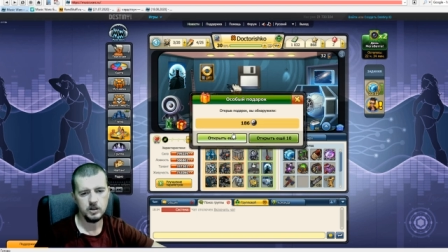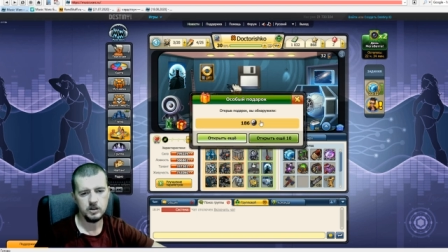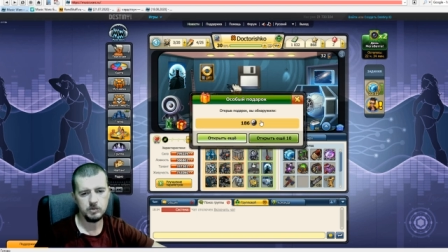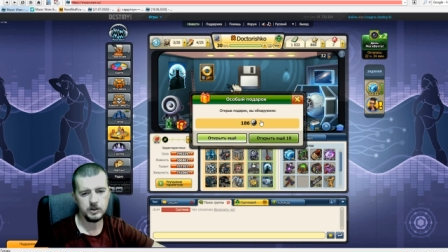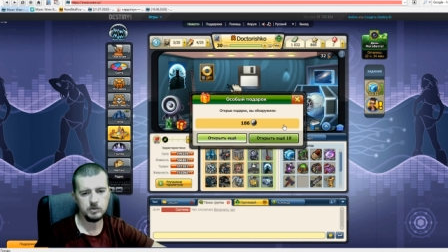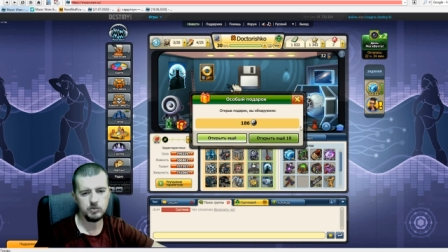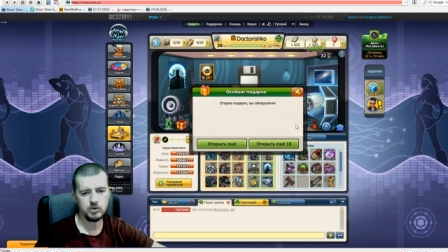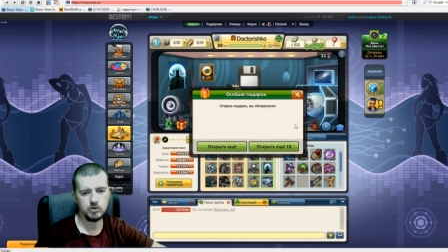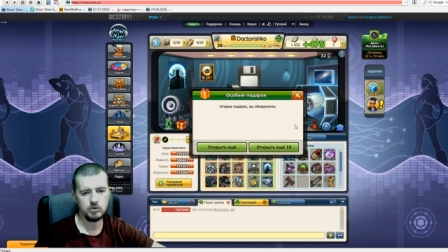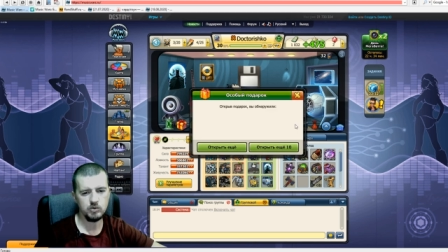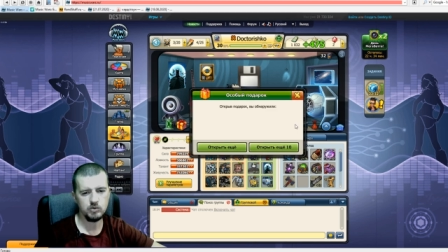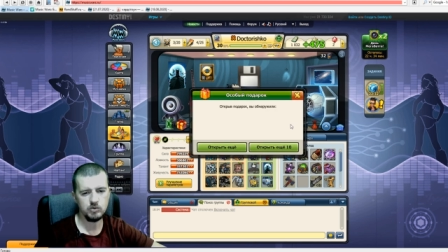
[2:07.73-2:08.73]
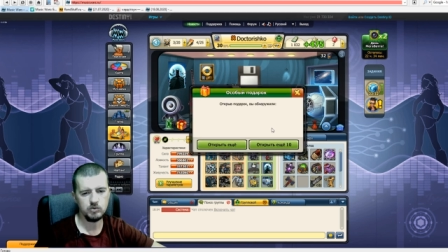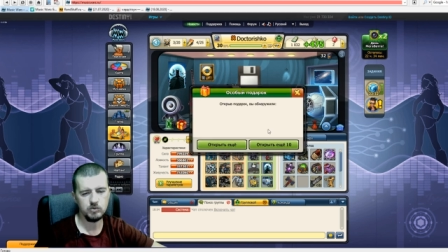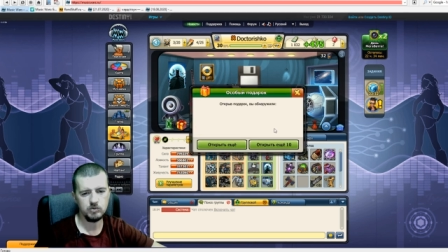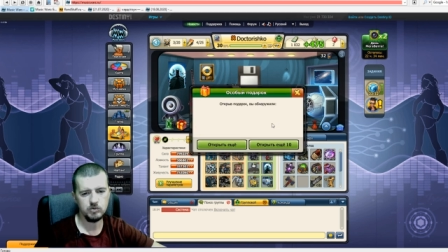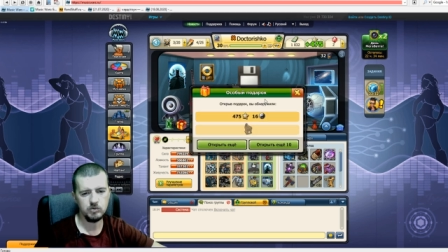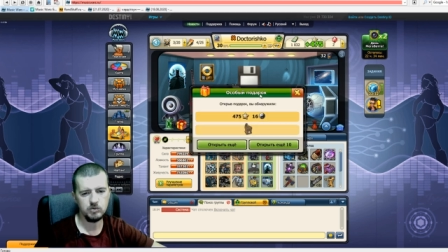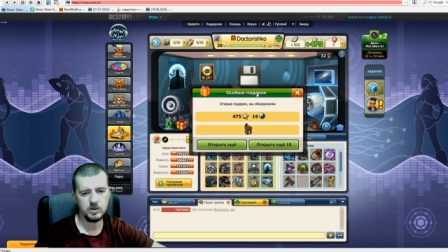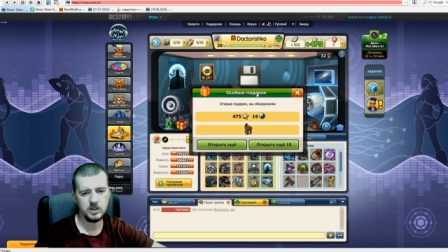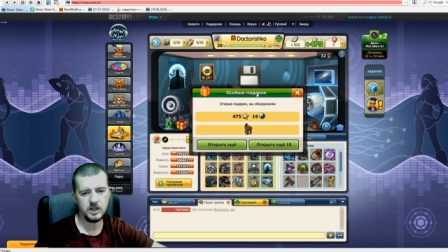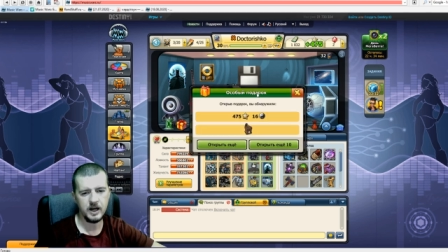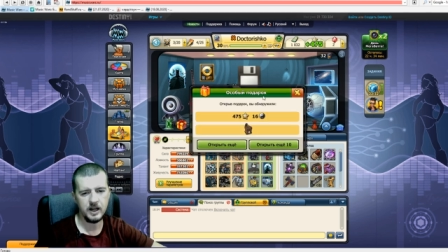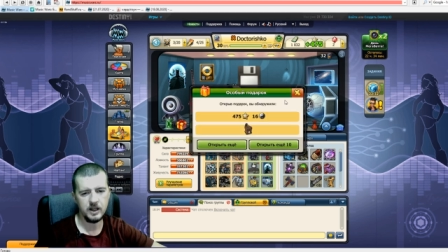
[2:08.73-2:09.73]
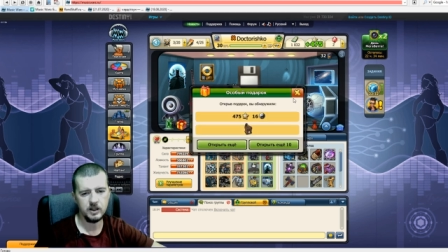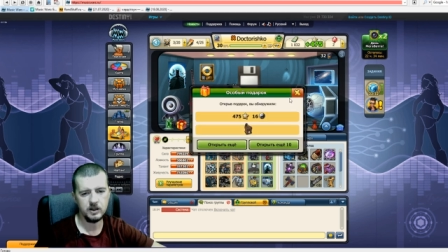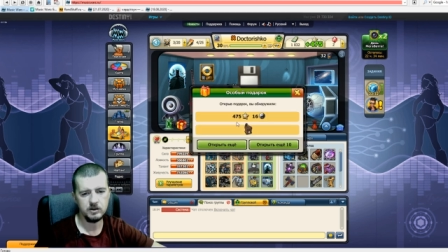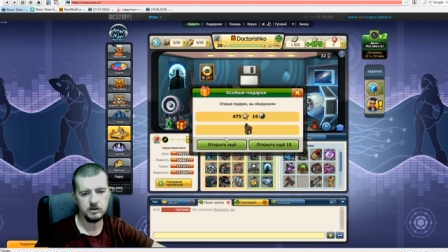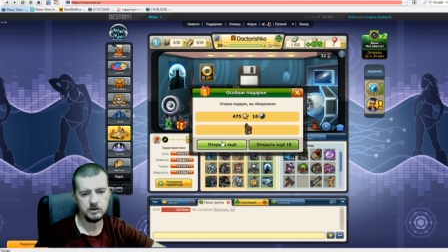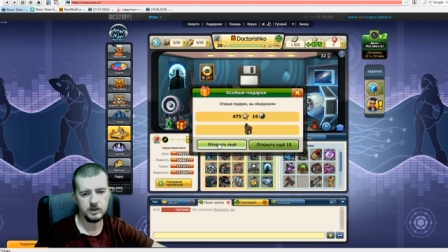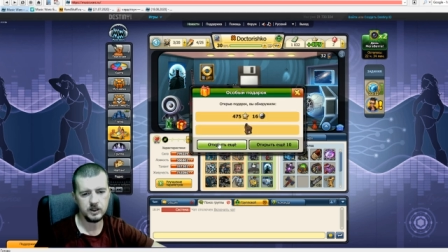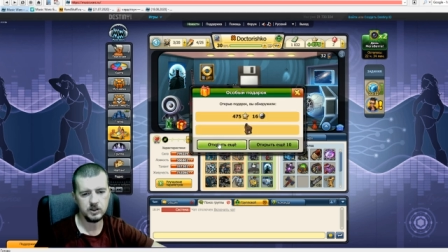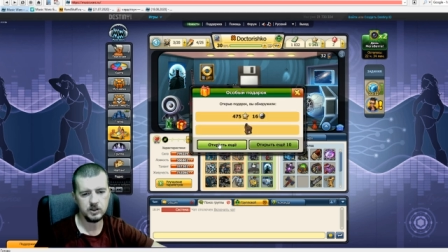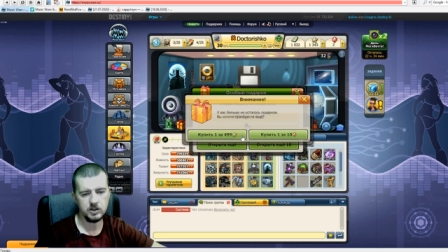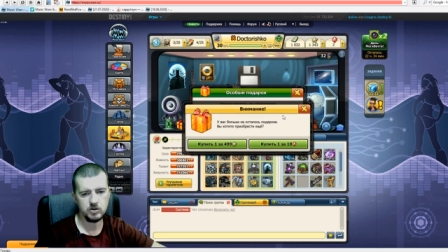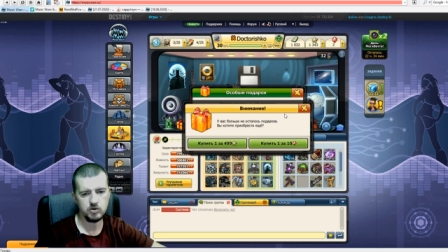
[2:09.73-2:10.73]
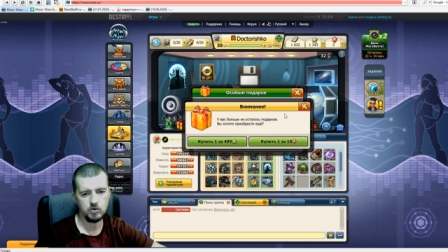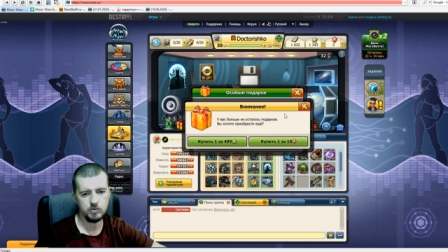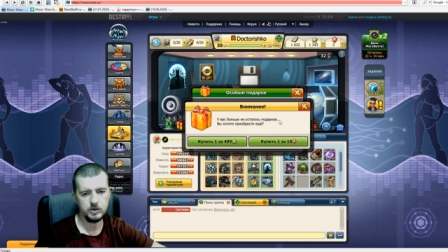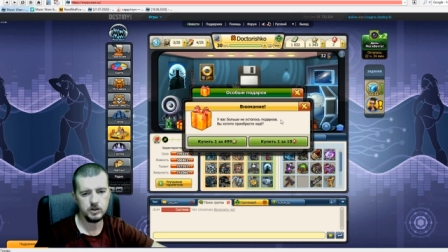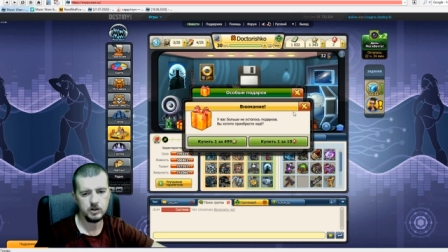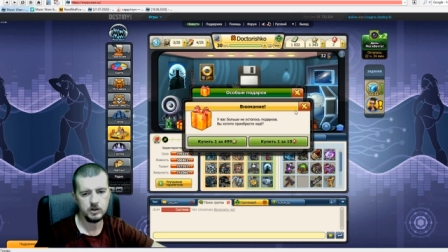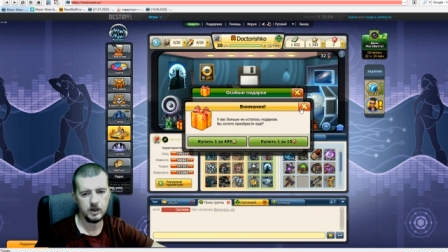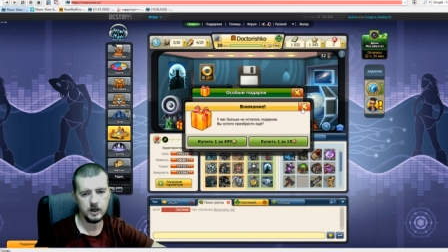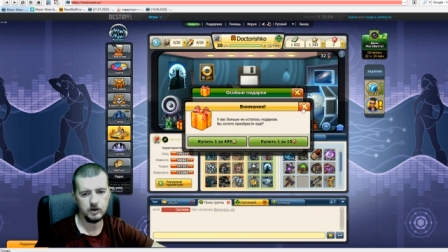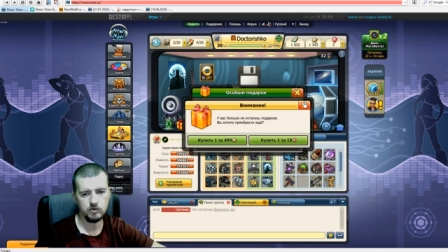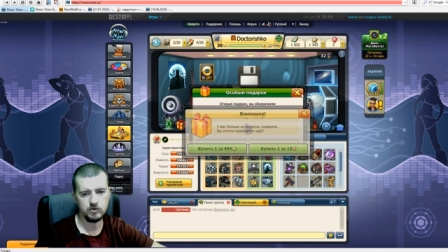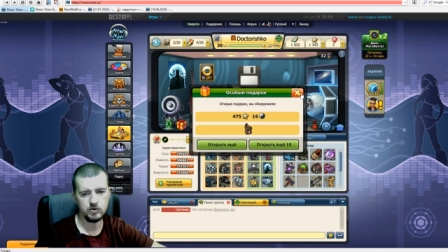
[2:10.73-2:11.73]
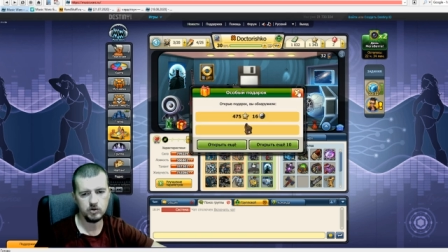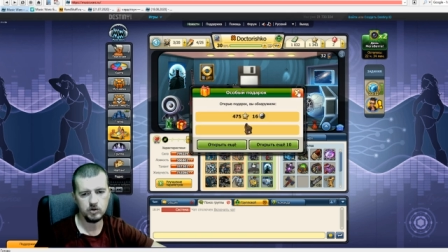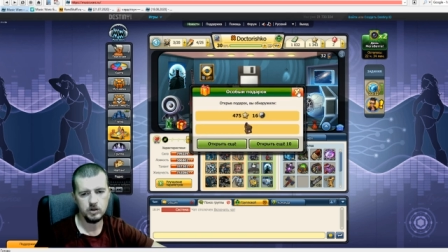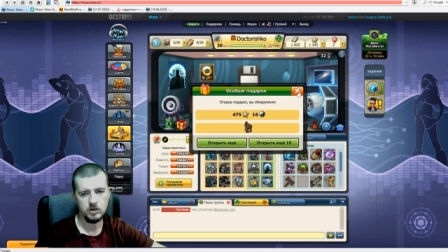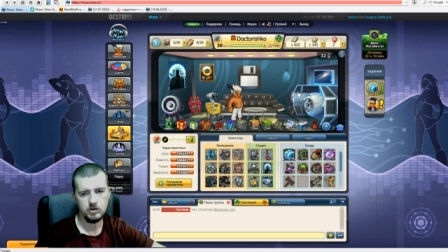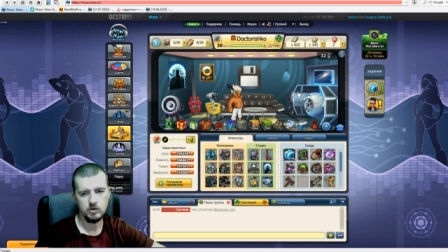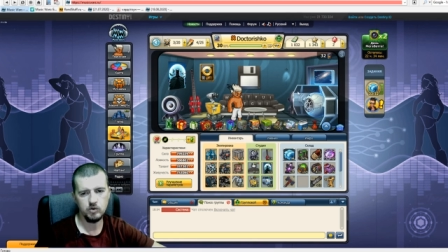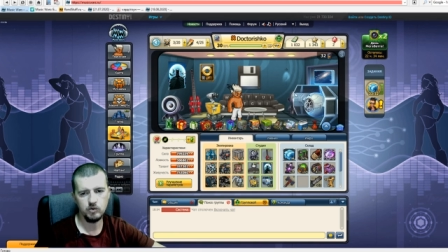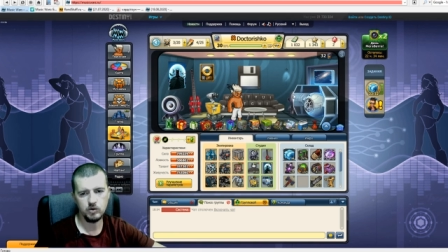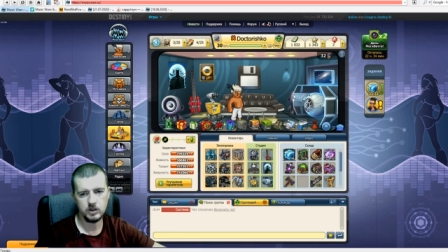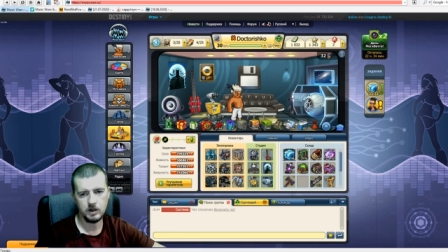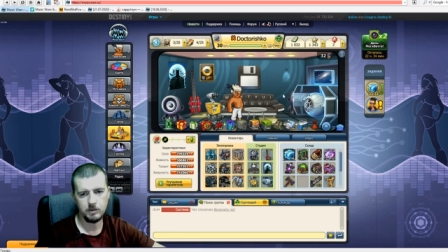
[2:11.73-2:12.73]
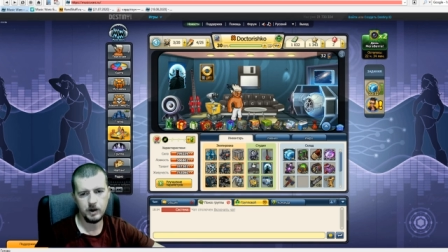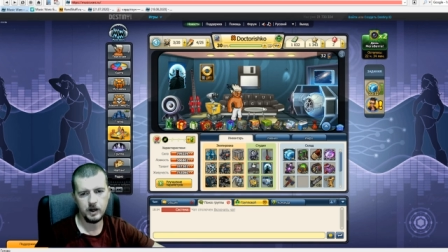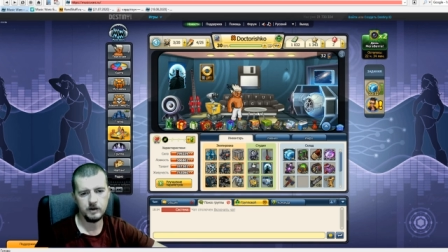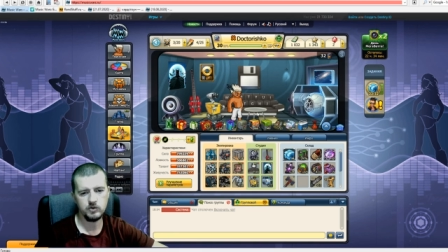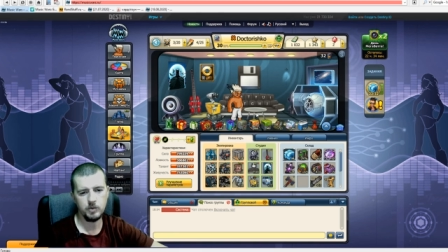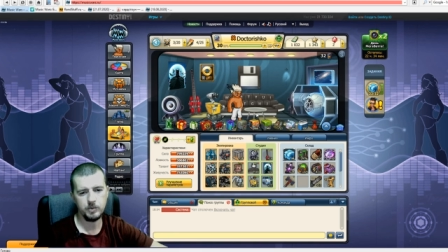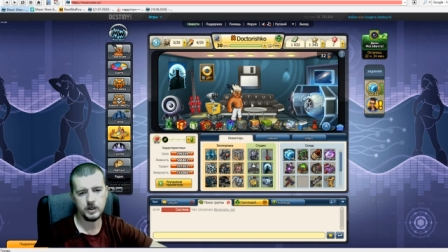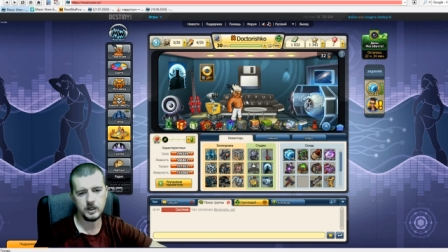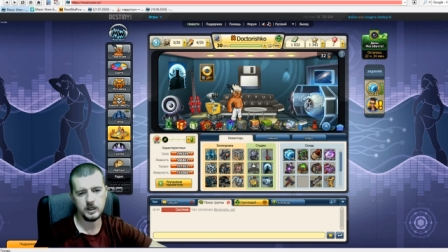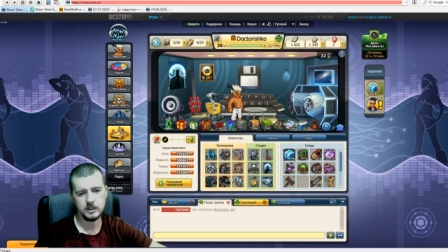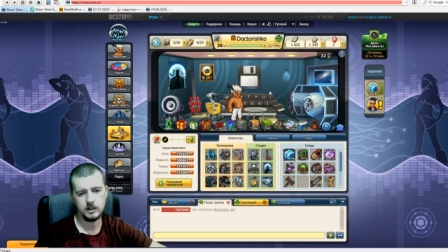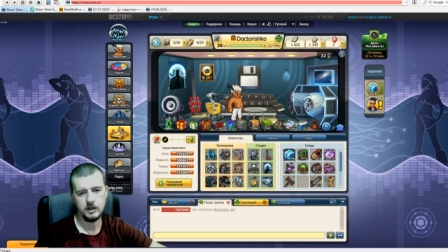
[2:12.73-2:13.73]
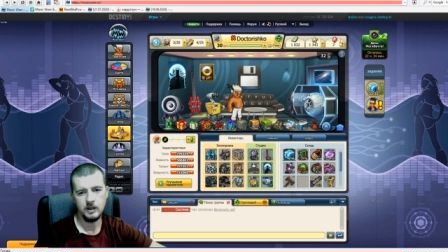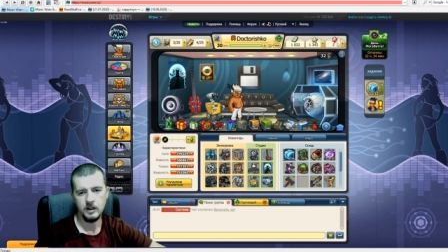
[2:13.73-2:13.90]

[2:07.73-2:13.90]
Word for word: Потому что, ну, ну нереально. Так не должно быть. А, ну все. Ну вот, нормально. Все прекрасно.